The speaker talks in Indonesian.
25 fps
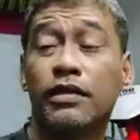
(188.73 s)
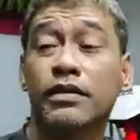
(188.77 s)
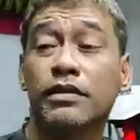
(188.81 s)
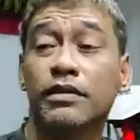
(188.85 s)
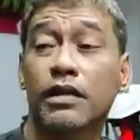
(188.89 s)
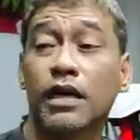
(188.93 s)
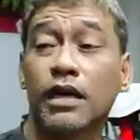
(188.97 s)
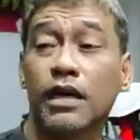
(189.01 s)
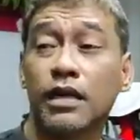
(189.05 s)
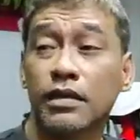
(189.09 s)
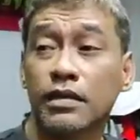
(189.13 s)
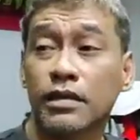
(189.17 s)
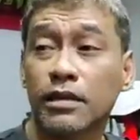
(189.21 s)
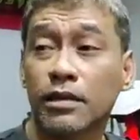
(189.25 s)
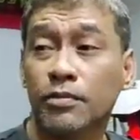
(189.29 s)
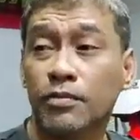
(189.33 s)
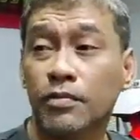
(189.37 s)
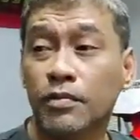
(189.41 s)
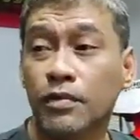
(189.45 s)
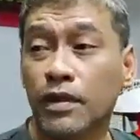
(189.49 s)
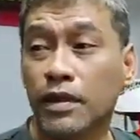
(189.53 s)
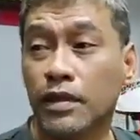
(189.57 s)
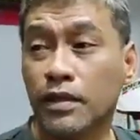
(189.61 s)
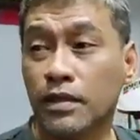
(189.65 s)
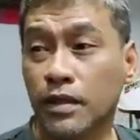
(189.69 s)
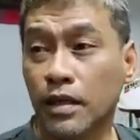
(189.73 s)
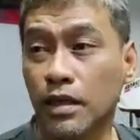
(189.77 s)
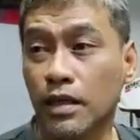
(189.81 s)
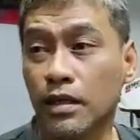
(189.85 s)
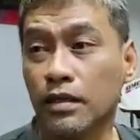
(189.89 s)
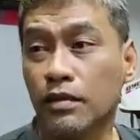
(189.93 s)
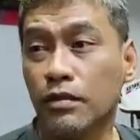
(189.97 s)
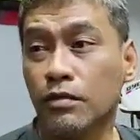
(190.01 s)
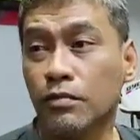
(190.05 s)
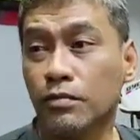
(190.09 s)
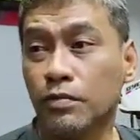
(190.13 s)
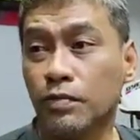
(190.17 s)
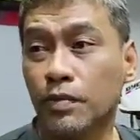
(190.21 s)
saat
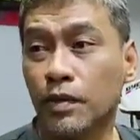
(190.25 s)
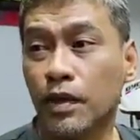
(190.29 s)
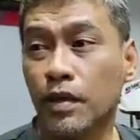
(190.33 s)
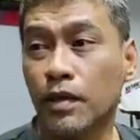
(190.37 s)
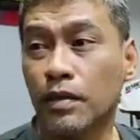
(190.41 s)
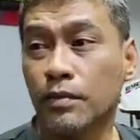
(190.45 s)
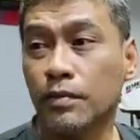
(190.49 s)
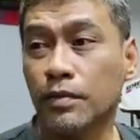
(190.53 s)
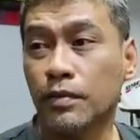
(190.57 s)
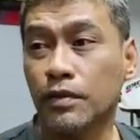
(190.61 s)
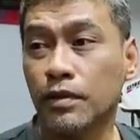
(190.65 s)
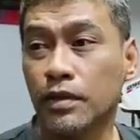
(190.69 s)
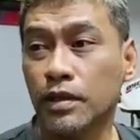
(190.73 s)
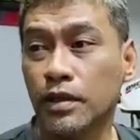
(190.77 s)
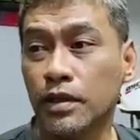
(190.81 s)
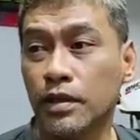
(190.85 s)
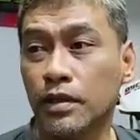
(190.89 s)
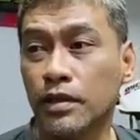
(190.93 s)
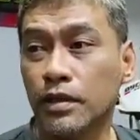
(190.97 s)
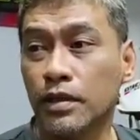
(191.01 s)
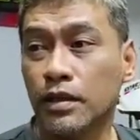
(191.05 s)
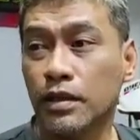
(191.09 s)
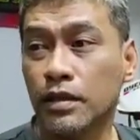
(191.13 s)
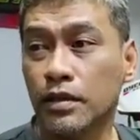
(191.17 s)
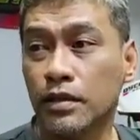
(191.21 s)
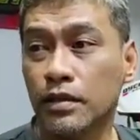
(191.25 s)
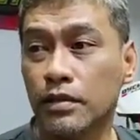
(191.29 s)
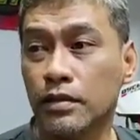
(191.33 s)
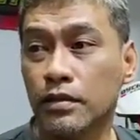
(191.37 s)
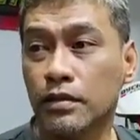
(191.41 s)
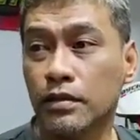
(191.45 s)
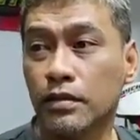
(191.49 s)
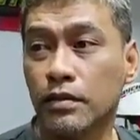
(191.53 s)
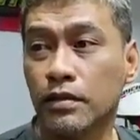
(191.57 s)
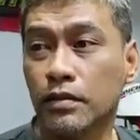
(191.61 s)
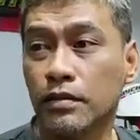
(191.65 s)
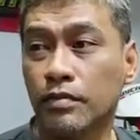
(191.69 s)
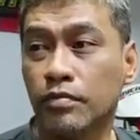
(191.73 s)
dibuatkan lubang porting yang
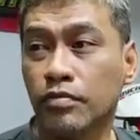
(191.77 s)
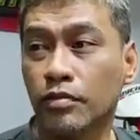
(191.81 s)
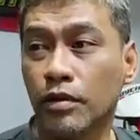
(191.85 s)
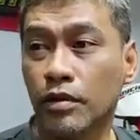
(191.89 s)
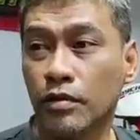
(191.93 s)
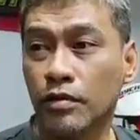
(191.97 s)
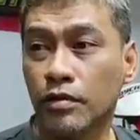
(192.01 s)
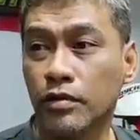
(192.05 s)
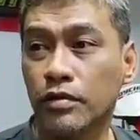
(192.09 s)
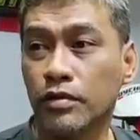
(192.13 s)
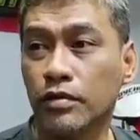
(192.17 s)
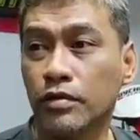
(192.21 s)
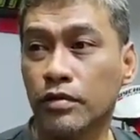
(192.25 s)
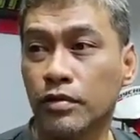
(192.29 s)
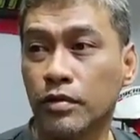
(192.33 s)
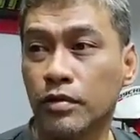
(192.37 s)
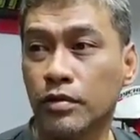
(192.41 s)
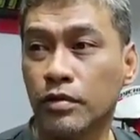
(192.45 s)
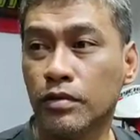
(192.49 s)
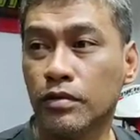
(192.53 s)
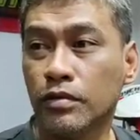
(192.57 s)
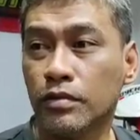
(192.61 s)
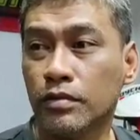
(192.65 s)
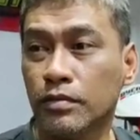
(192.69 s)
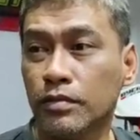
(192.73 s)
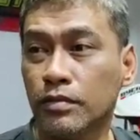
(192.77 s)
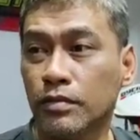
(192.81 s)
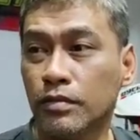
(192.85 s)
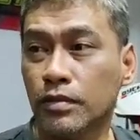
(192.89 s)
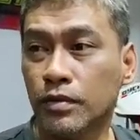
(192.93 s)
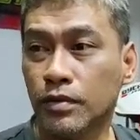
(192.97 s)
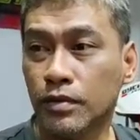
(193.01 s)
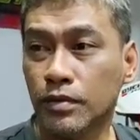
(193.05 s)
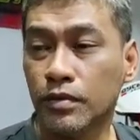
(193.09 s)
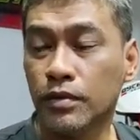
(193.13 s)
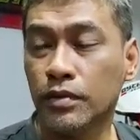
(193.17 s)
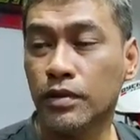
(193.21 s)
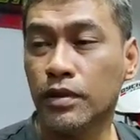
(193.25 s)
bagus
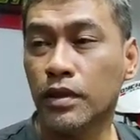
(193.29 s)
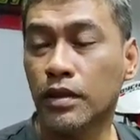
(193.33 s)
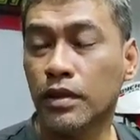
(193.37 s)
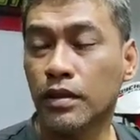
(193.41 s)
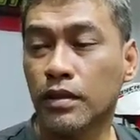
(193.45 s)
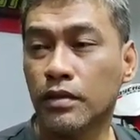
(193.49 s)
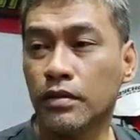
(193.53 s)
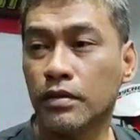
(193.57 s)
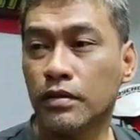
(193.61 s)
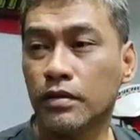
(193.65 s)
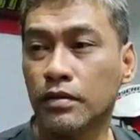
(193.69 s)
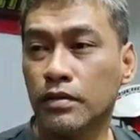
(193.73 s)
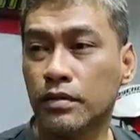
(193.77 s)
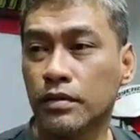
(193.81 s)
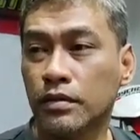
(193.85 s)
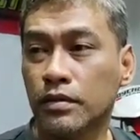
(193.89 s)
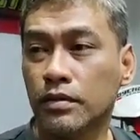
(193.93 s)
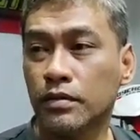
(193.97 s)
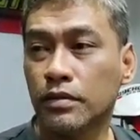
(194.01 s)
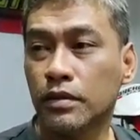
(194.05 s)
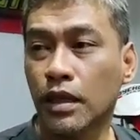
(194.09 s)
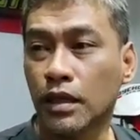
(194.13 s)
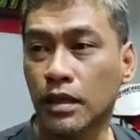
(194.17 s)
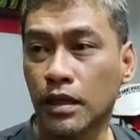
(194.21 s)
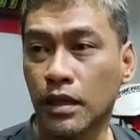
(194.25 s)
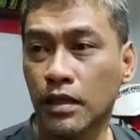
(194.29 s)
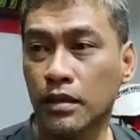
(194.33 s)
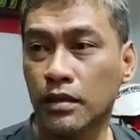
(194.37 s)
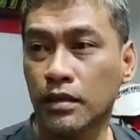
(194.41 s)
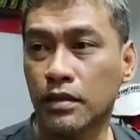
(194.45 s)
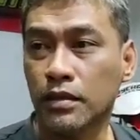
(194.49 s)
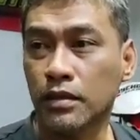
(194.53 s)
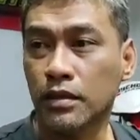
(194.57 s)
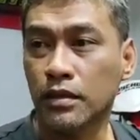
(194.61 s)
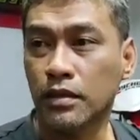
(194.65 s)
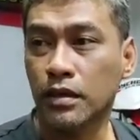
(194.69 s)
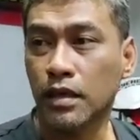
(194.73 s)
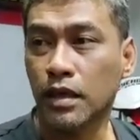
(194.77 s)
untukmu yang
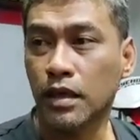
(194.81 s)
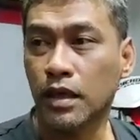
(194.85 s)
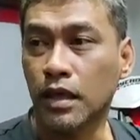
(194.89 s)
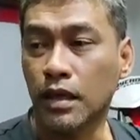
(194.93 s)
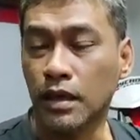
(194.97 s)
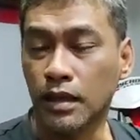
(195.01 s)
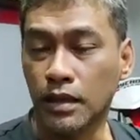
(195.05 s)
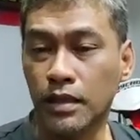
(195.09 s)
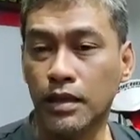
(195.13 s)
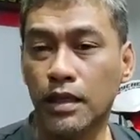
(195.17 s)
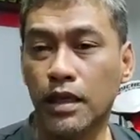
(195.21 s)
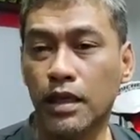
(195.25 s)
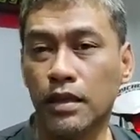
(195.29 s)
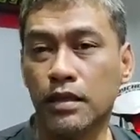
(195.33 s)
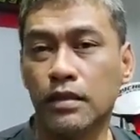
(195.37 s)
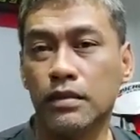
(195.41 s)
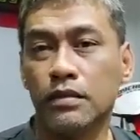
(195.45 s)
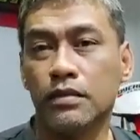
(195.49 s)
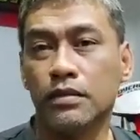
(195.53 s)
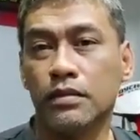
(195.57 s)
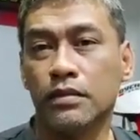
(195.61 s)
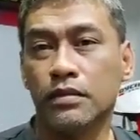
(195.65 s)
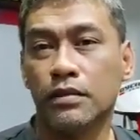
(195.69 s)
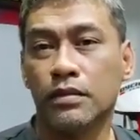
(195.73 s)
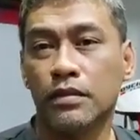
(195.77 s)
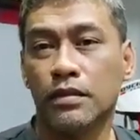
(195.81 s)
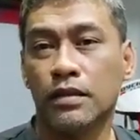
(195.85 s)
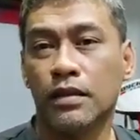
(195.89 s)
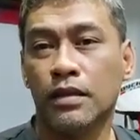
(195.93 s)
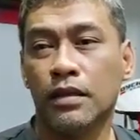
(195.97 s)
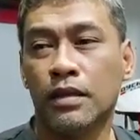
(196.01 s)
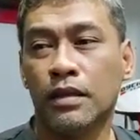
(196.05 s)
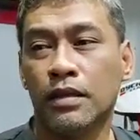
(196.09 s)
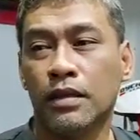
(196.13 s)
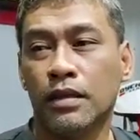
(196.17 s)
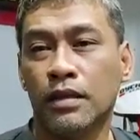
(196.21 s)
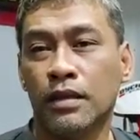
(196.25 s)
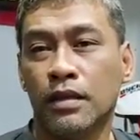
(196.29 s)
katanya harian mm
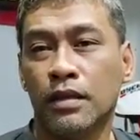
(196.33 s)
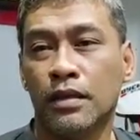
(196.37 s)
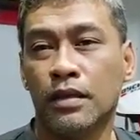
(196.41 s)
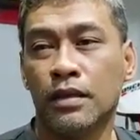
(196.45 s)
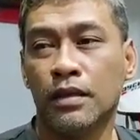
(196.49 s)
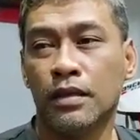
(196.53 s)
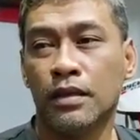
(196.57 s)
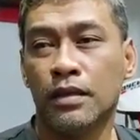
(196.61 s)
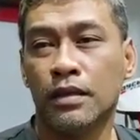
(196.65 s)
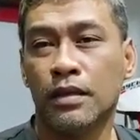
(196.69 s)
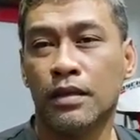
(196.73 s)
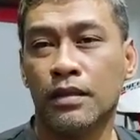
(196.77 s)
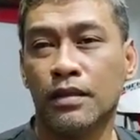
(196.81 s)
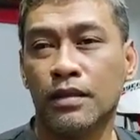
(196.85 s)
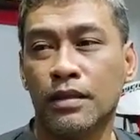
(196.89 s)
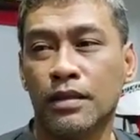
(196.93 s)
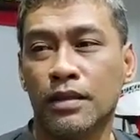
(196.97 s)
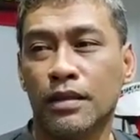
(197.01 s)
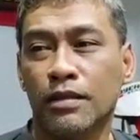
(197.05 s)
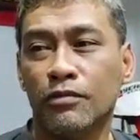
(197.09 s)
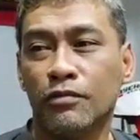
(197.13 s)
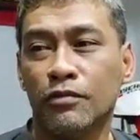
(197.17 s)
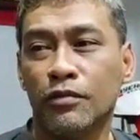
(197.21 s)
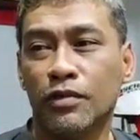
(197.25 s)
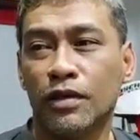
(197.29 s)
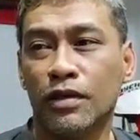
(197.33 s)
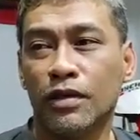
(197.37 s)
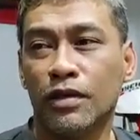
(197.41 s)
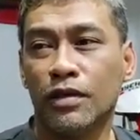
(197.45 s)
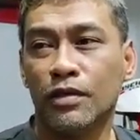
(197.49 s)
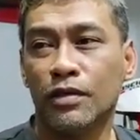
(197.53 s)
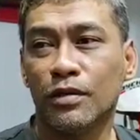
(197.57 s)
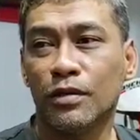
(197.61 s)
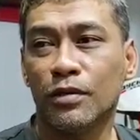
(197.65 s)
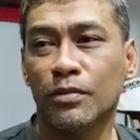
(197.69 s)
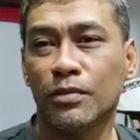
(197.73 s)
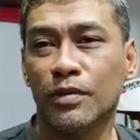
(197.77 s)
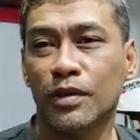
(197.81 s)
-hmm. nanti kamu akan
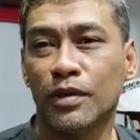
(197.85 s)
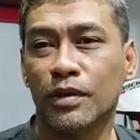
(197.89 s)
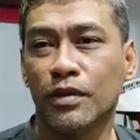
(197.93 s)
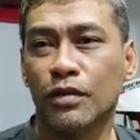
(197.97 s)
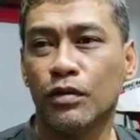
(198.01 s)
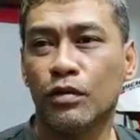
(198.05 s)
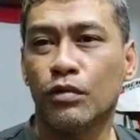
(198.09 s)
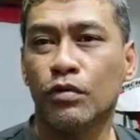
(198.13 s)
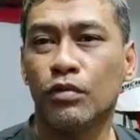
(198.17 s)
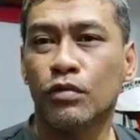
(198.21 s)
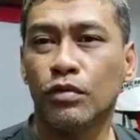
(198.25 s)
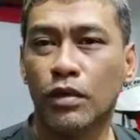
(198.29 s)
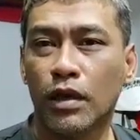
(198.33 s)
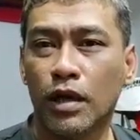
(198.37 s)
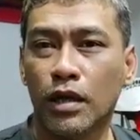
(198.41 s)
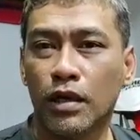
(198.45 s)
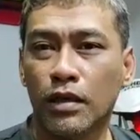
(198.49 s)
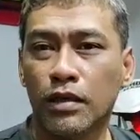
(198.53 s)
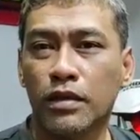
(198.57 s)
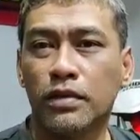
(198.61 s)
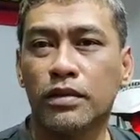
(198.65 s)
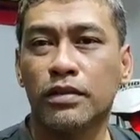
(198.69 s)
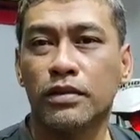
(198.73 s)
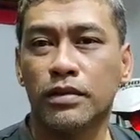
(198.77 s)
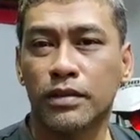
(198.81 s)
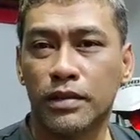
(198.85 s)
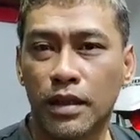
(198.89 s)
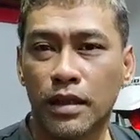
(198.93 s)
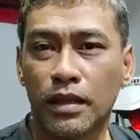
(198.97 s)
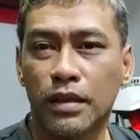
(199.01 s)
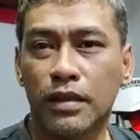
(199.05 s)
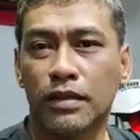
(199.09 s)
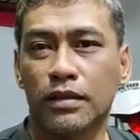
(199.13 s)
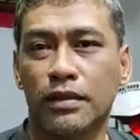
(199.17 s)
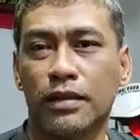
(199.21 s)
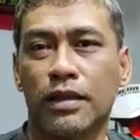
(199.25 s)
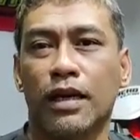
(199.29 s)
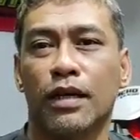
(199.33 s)
komen kurang kenceng
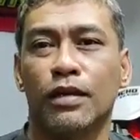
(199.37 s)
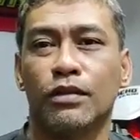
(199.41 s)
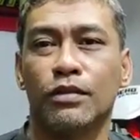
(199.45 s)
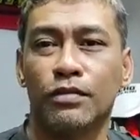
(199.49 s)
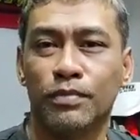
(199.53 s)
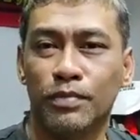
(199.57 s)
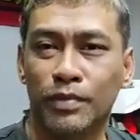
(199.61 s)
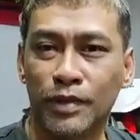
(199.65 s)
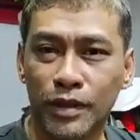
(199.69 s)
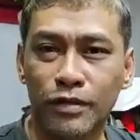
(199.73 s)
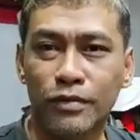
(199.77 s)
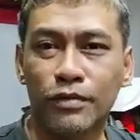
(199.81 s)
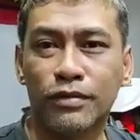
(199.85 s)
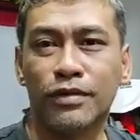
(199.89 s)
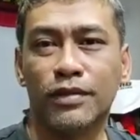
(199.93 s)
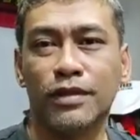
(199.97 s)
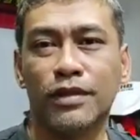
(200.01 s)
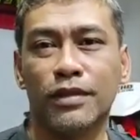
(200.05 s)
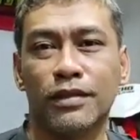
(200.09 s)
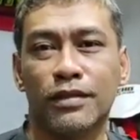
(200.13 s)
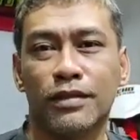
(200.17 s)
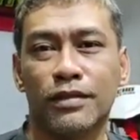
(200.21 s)
nah aku bingung